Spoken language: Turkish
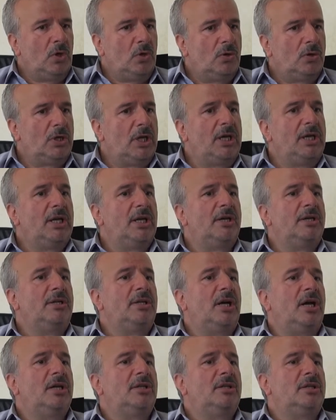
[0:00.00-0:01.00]
olayların
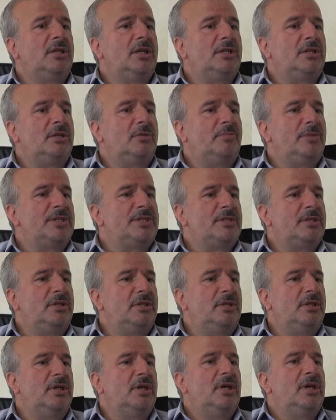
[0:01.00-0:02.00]

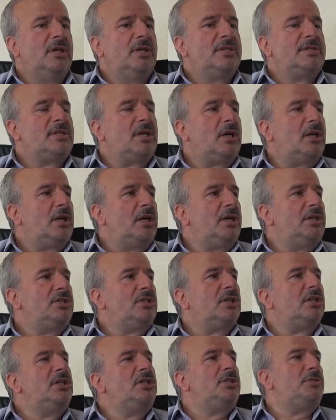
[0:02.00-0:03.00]
aydınlatılmasını
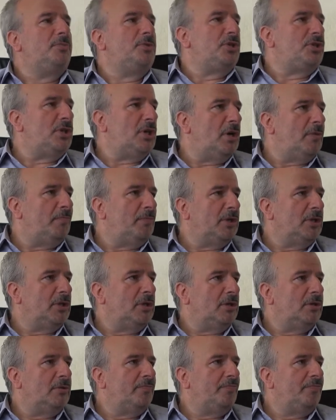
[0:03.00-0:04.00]
sağlayacak hiçbir şey
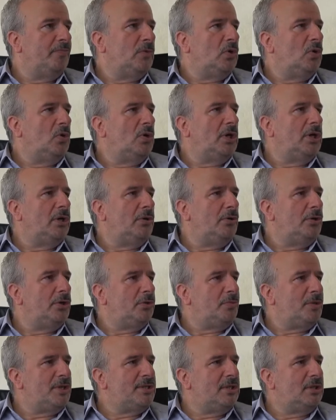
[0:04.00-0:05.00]
yapmadılar. Olayı
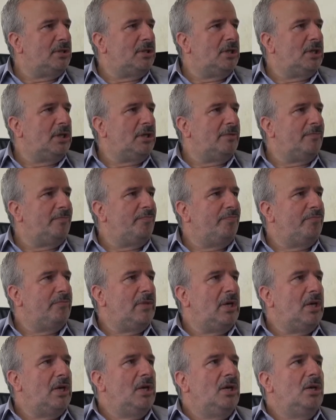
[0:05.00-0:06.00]
örtbas ettiler.
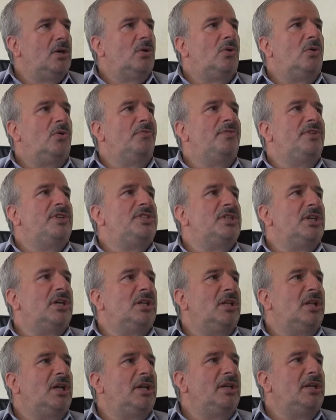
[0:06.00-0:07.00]
O
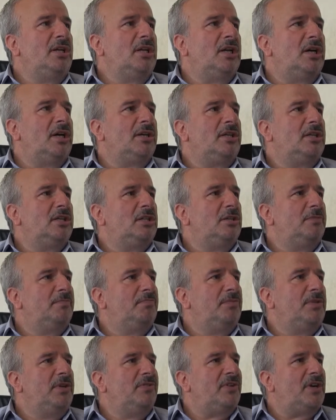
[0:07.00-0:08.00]
vicdanlarıyla gidip
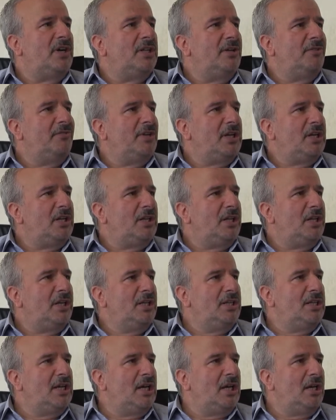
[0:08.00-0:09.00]
ifade
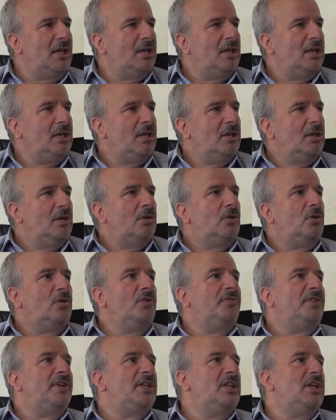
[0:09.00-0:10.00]
verenleri de o
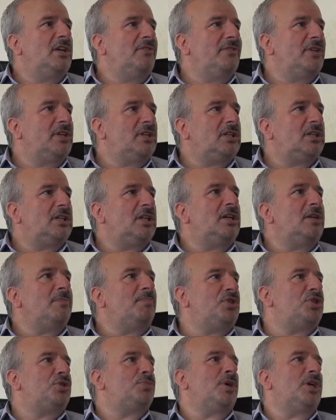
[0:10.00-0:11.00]
ifadeyi verdiklerine
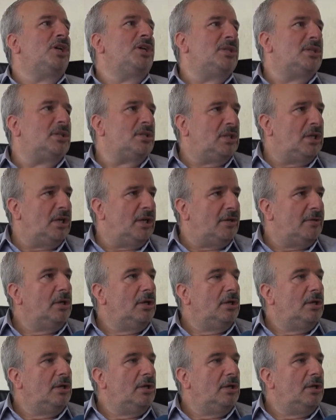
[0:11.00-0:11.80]
pişman ettirdiler.